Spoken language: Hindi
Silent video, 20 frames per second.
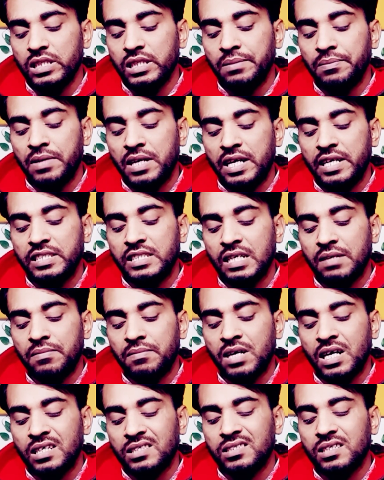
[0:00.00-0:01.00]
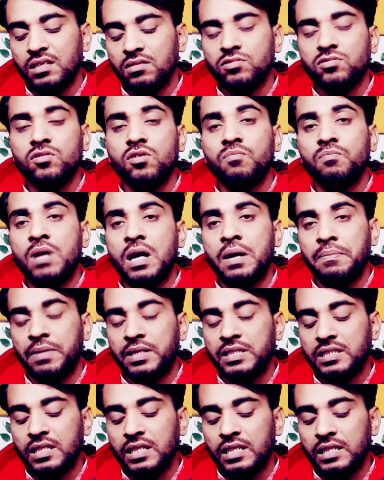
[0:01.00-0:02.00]
ईमेल आईडी जहाँ मांगता है उसको
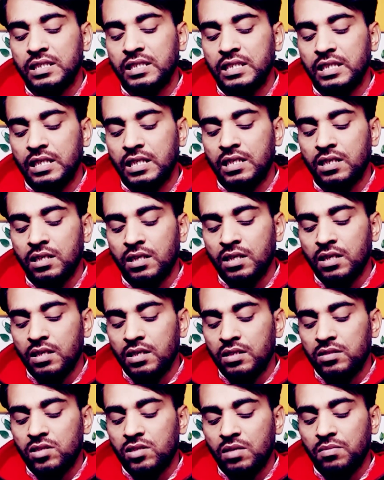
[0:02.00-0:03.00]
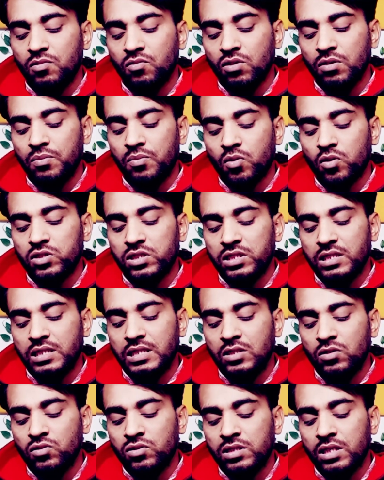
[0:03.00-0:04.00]
बाईपास कर दिया तो अभी वही प्रोसेस
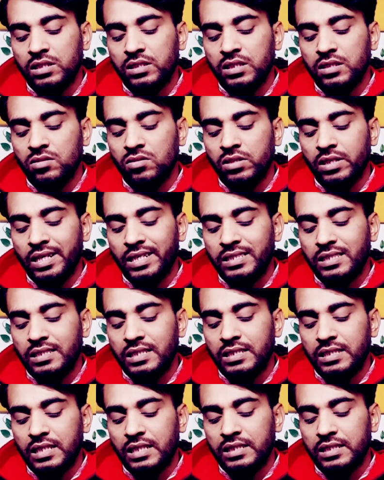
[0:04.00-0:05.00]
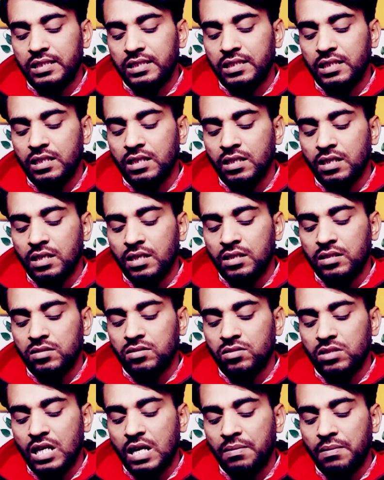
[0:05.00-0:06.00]
यूज़ करते हैं जो नेक्स्ट नेक्स्ट करते थे तो
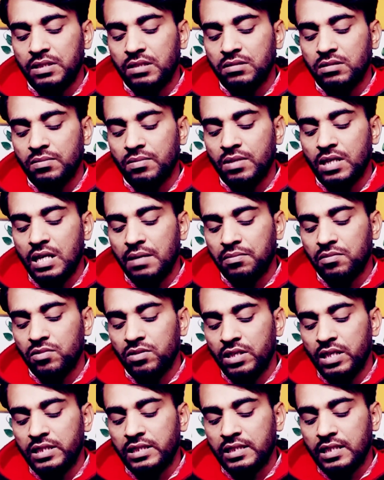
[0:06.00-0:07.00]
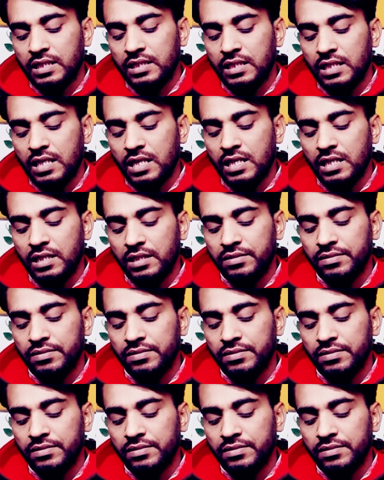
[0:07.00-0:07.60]
यहाँ पे सबसे पहले आपको नेक्स्ट कर देना है